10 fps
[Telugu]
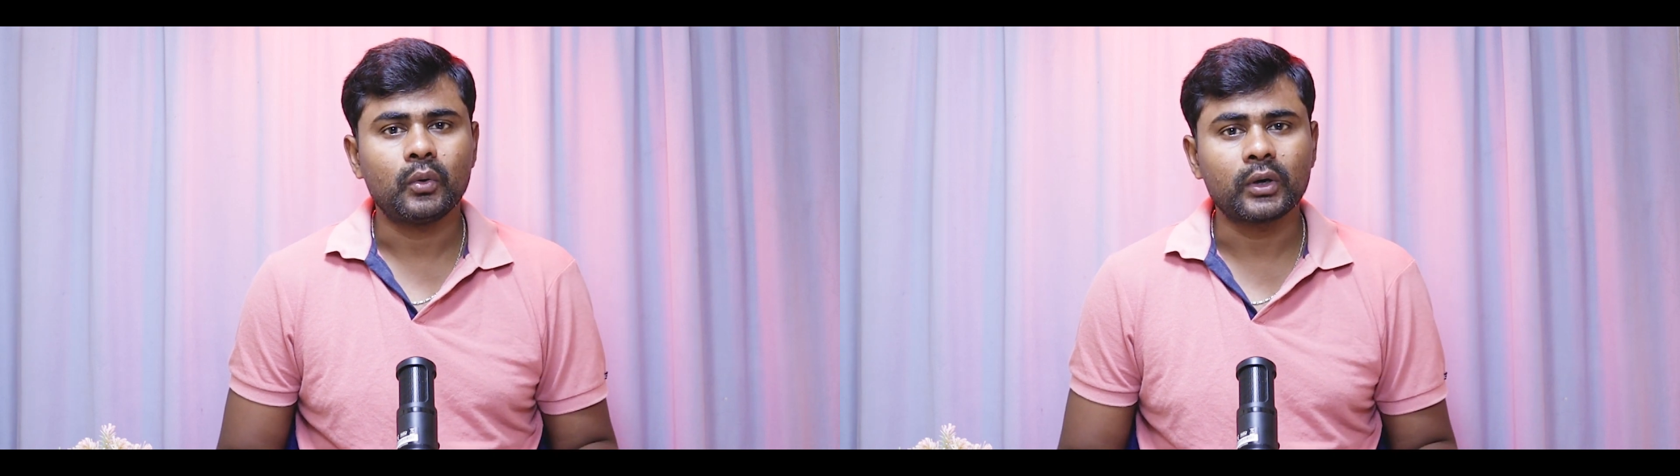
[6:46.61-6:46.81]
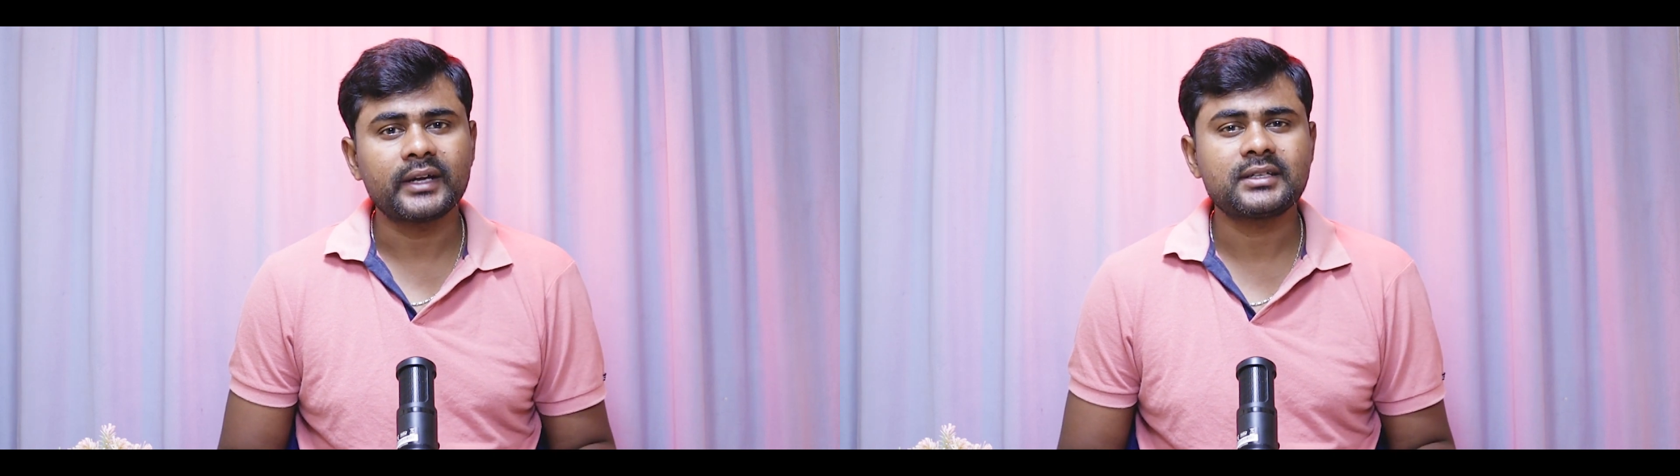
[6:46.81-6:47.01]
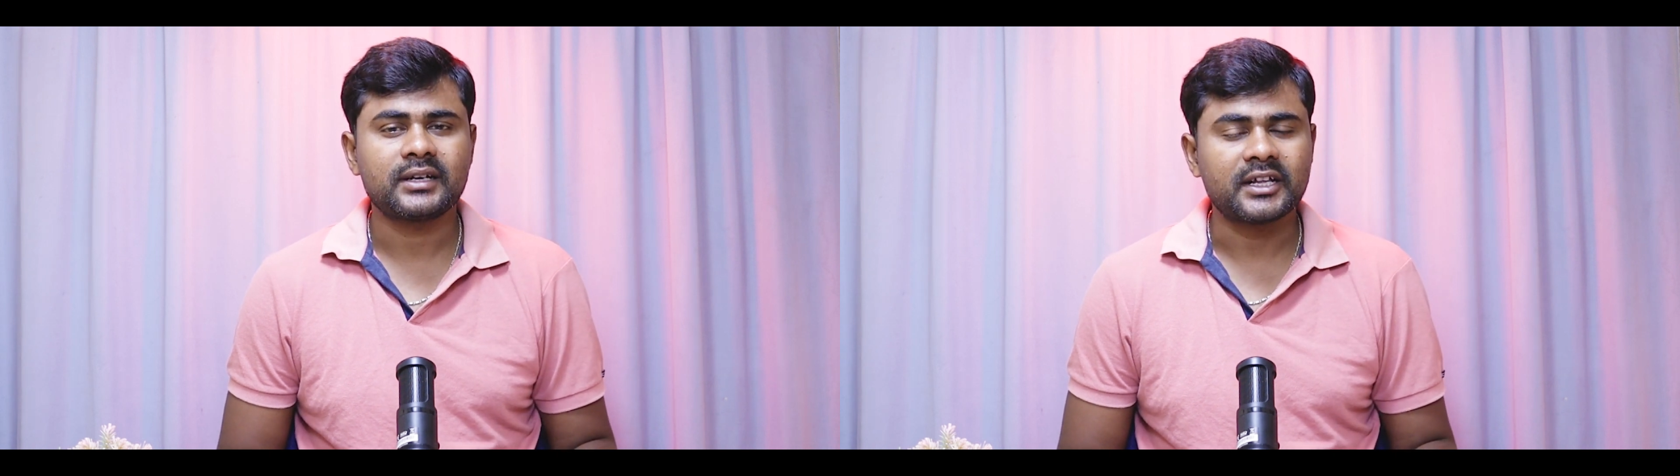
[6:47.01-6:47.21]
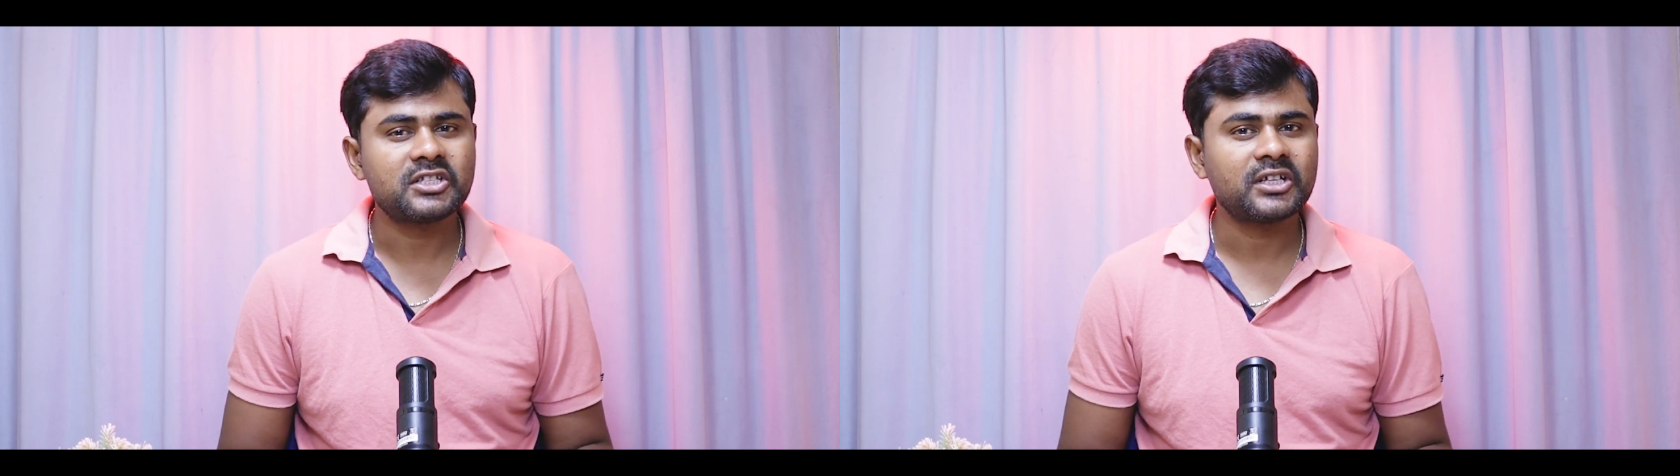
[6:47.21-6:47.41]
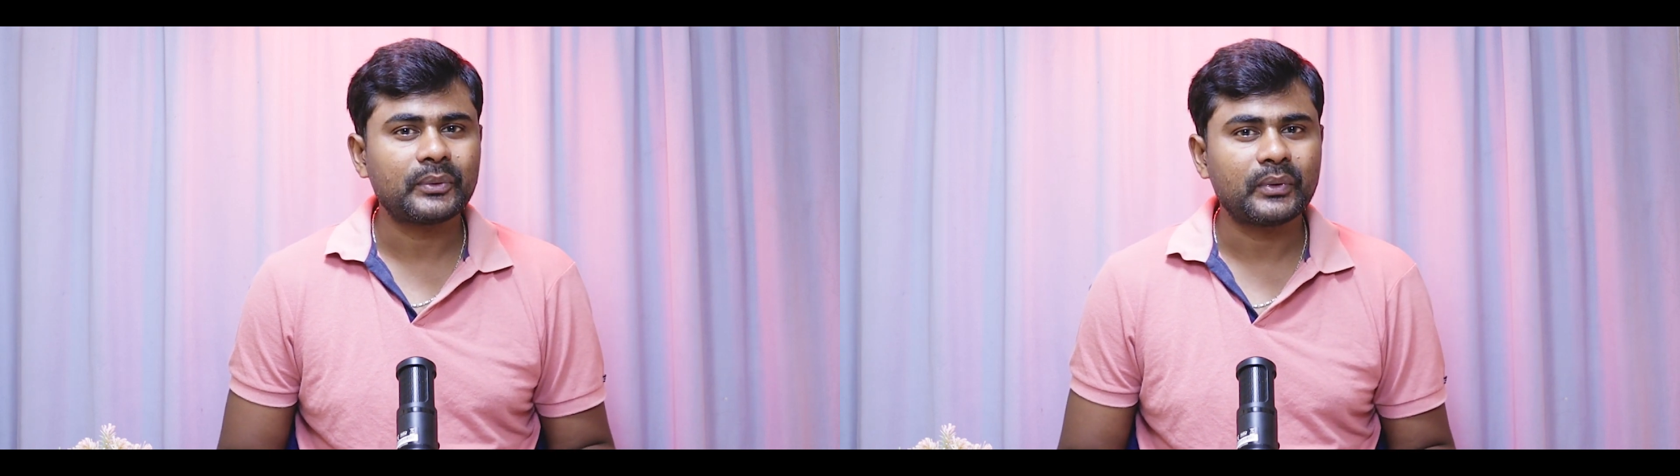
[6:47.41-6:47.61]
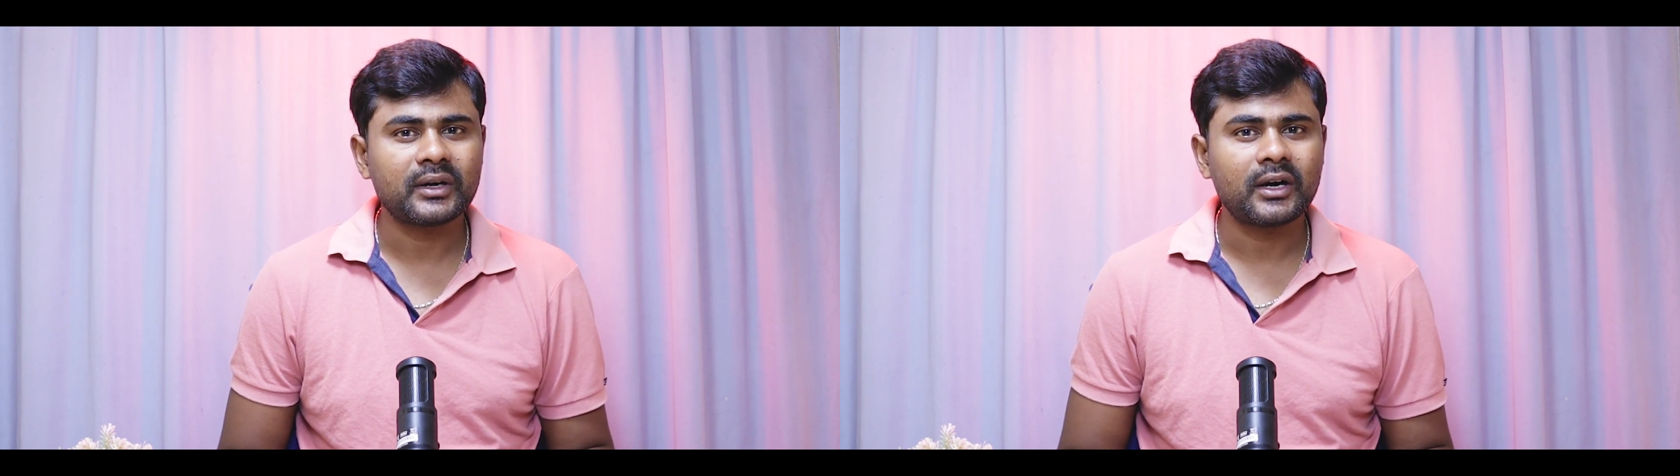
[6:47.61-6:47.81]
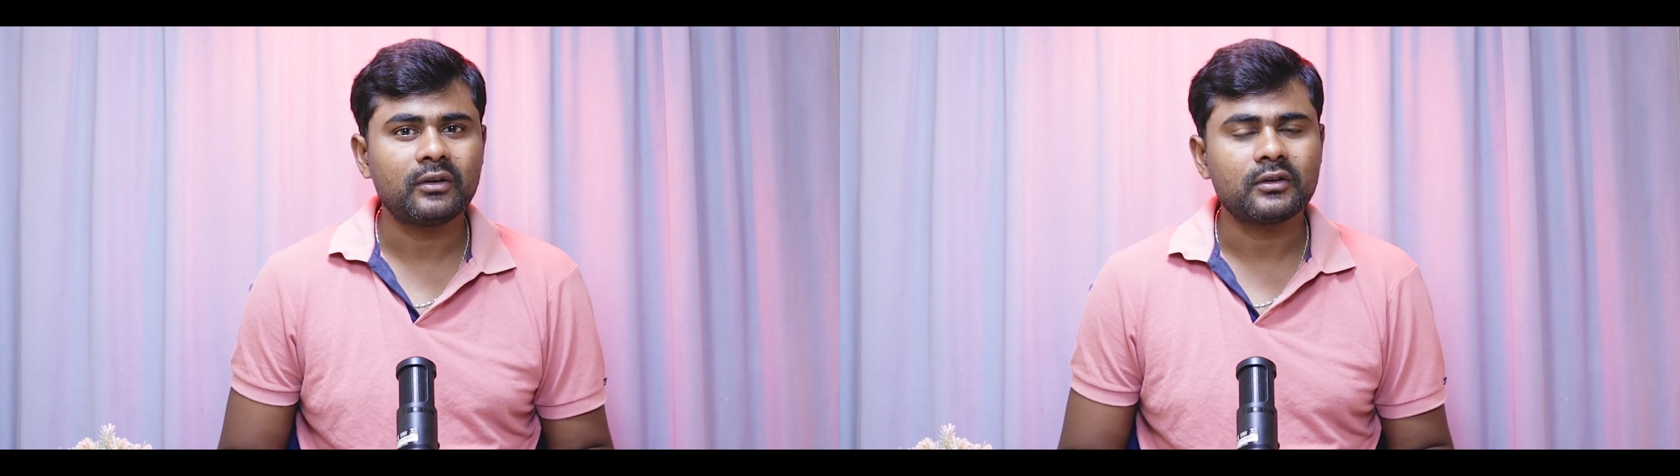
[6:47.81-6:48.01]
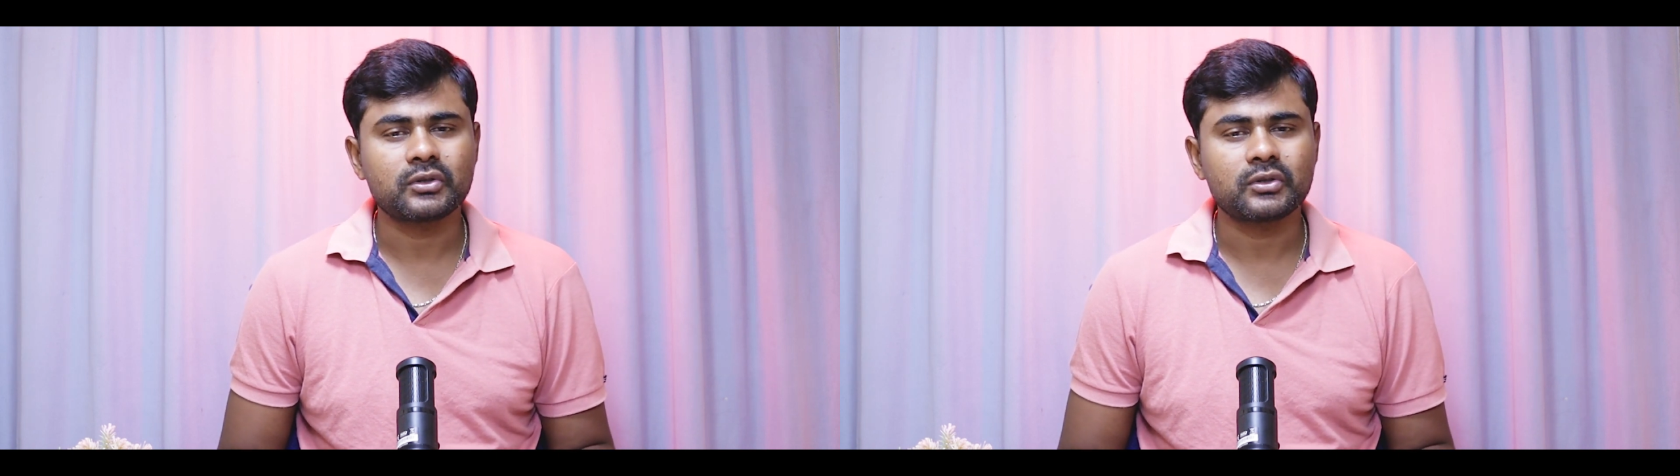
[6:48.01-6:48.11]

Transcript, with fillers: ఓకే నచ్చింది అనుకుంటున్నాను